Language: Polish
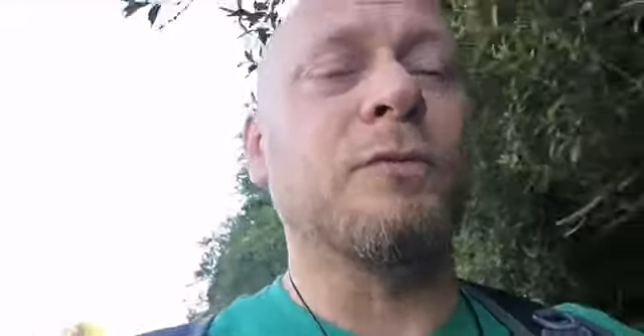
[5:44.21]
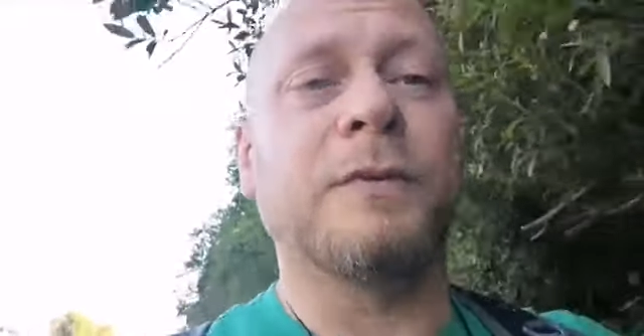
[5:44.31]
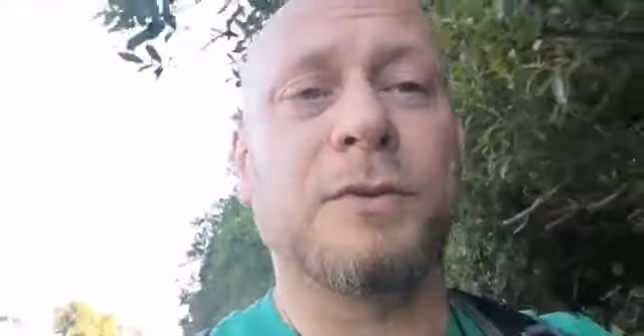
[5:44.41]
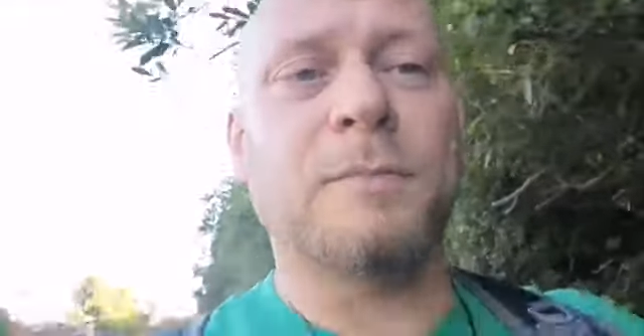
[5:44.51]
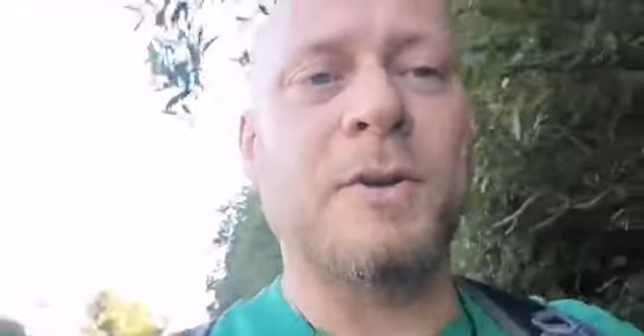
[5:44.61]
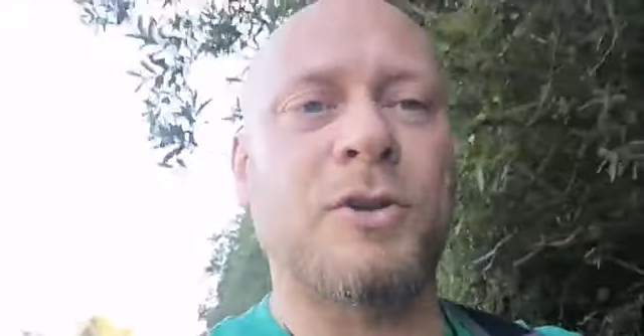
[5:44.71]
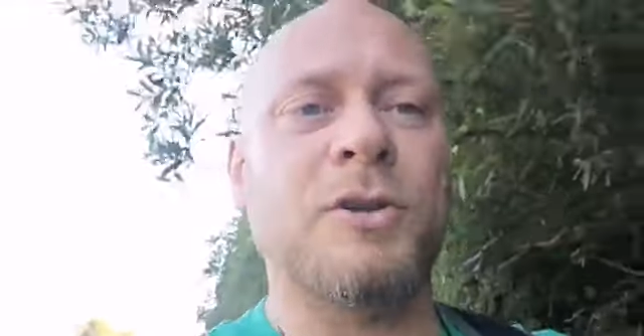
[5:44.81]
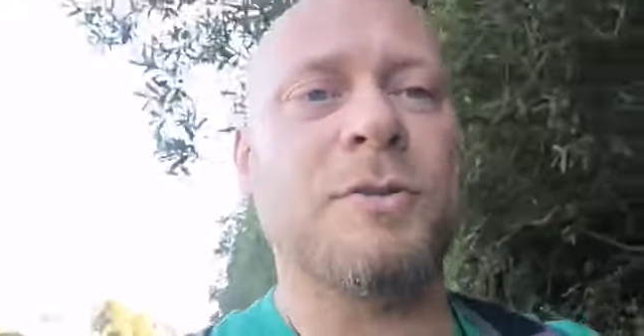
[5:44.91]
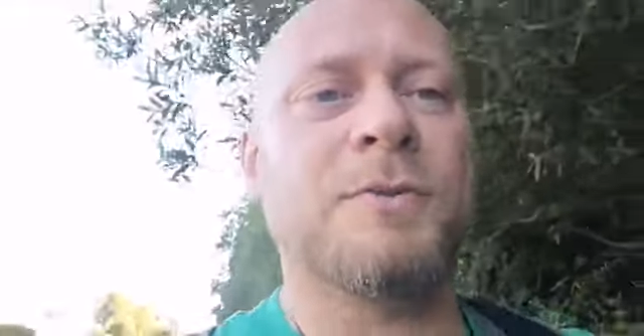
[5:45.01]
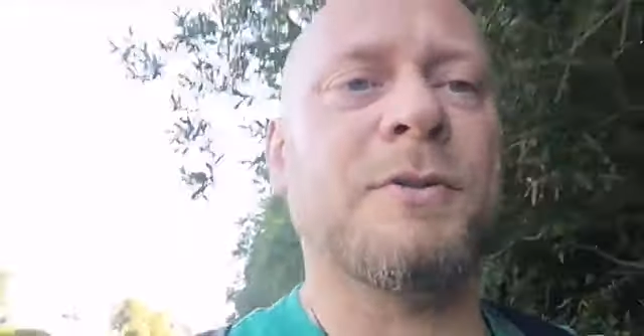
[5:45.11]

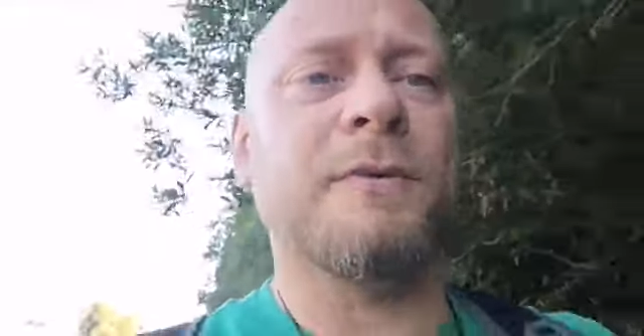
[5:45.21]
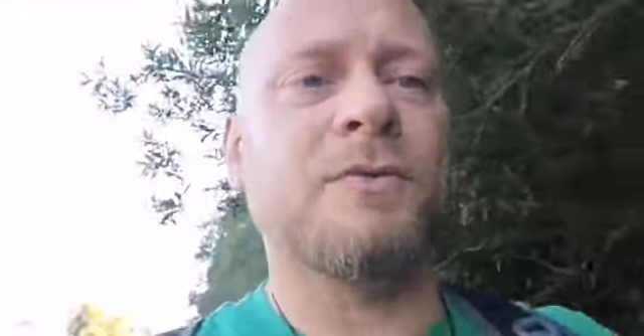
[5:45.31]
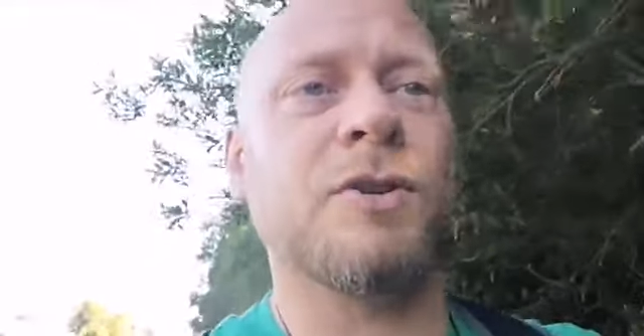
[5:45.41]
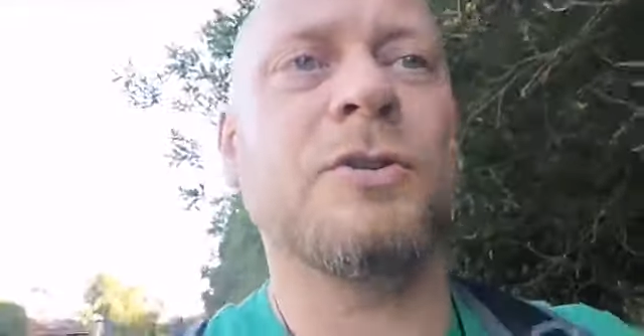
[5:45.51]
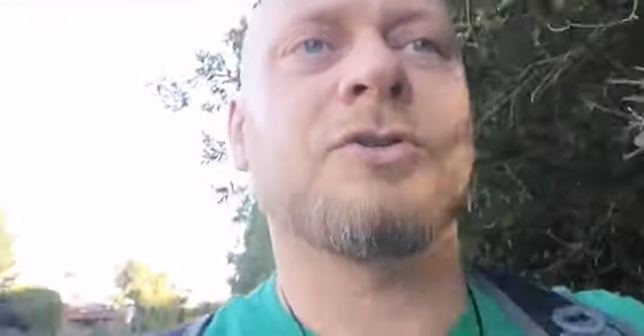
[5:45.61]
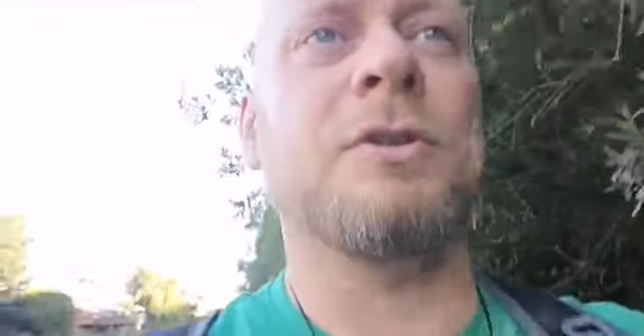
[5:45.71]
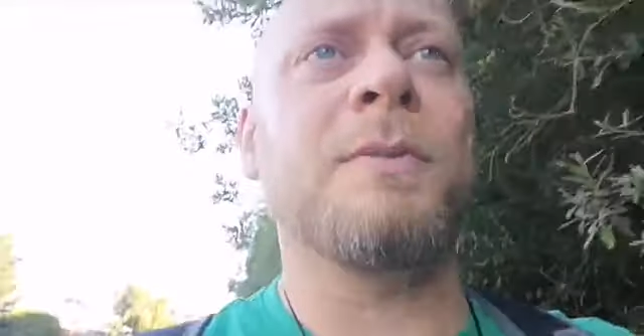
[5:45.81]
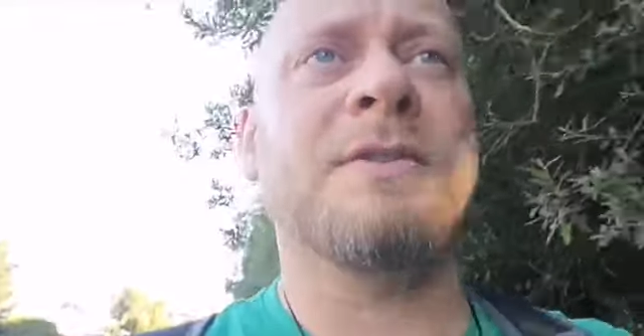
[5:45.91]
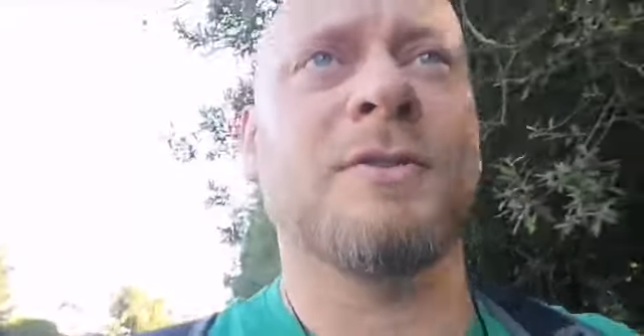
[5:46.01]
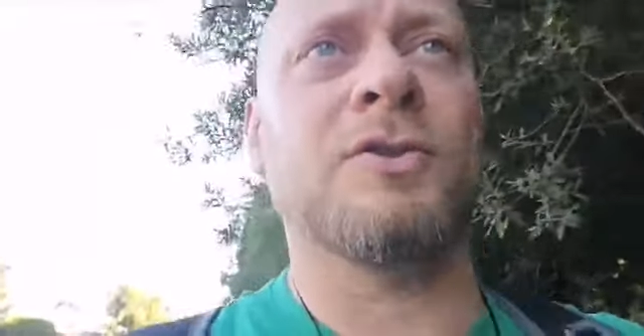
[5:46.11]
Wytłumaczyliśmy sobie wcześniej,
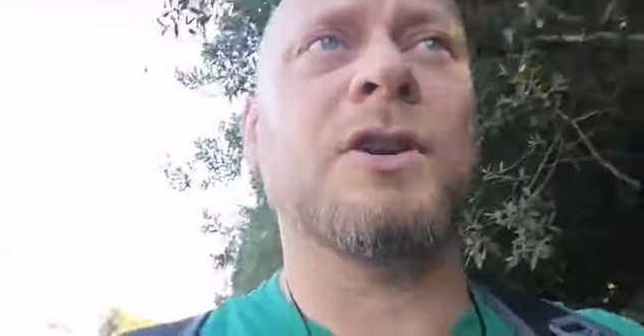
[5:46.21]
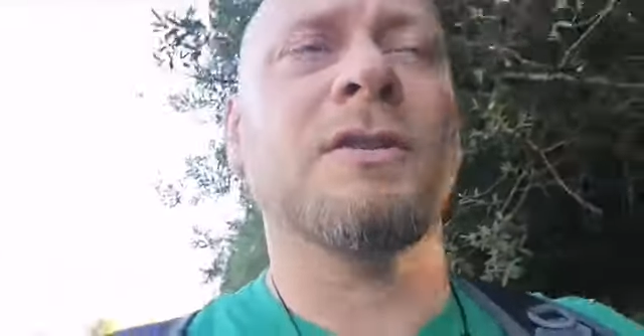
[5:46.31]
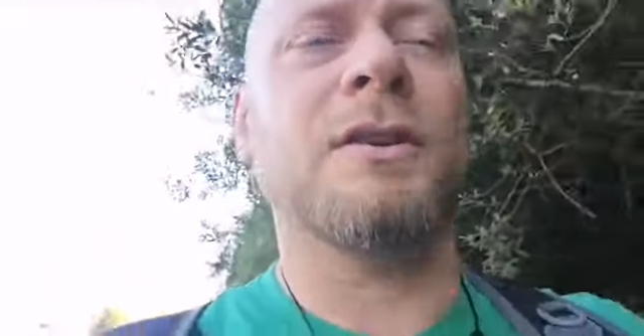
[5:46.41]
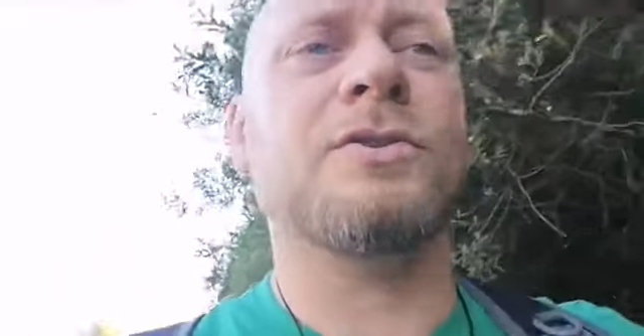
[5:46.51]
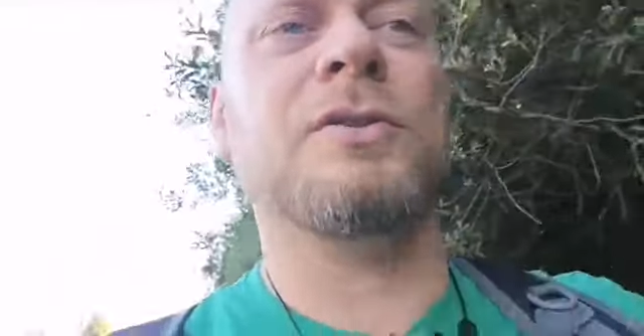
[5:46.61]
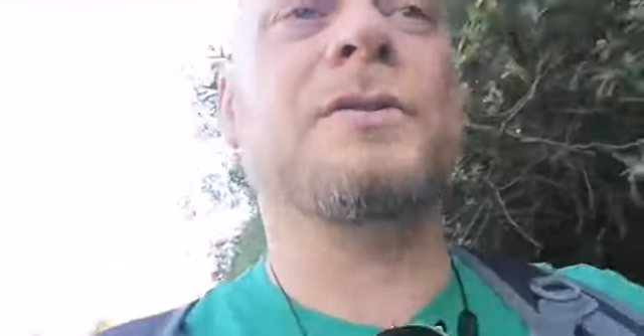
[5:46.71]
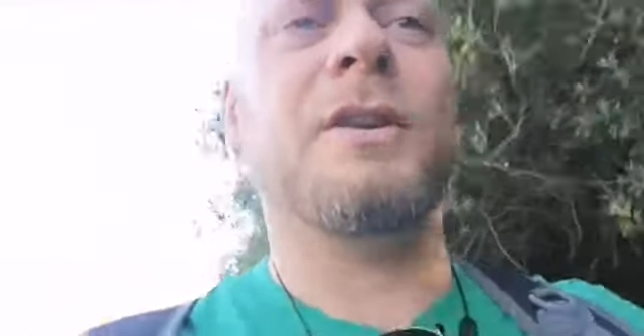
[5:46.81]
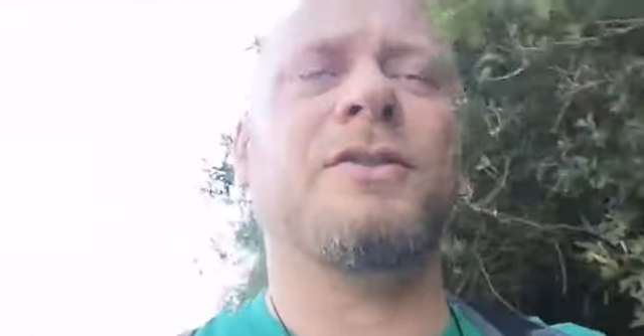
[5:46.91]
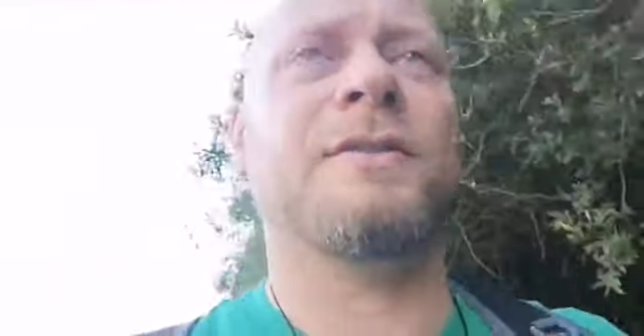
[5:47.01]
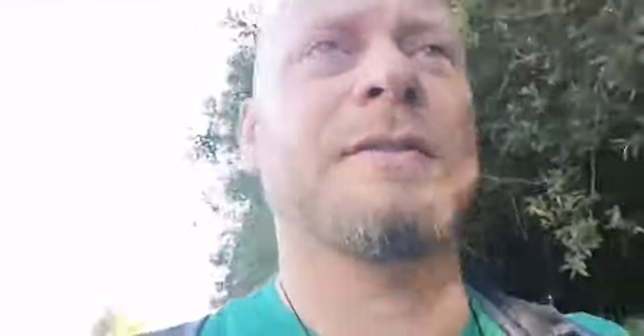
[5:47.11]
czym jest grzech, dlaczego
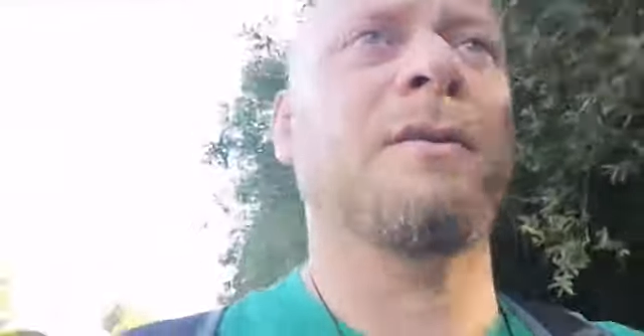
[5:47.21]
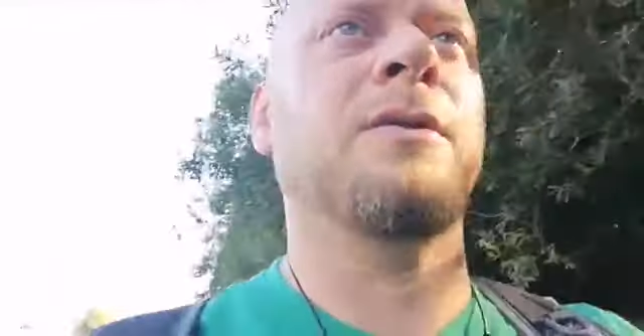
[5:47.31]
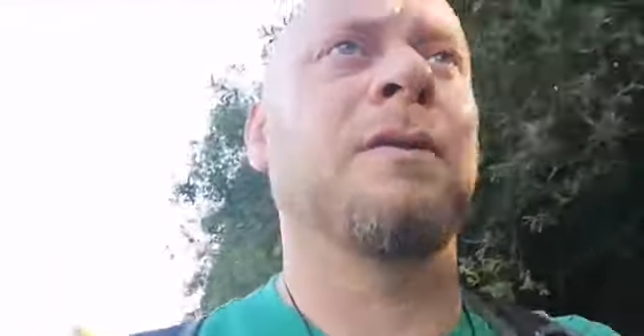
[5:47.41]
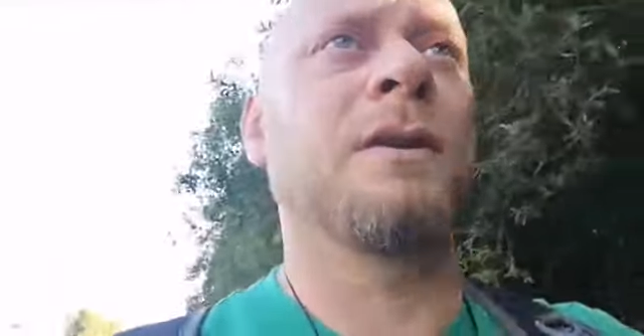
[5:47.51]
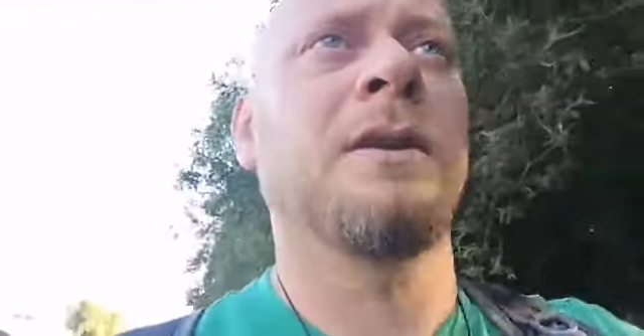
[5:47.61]
tak się stało.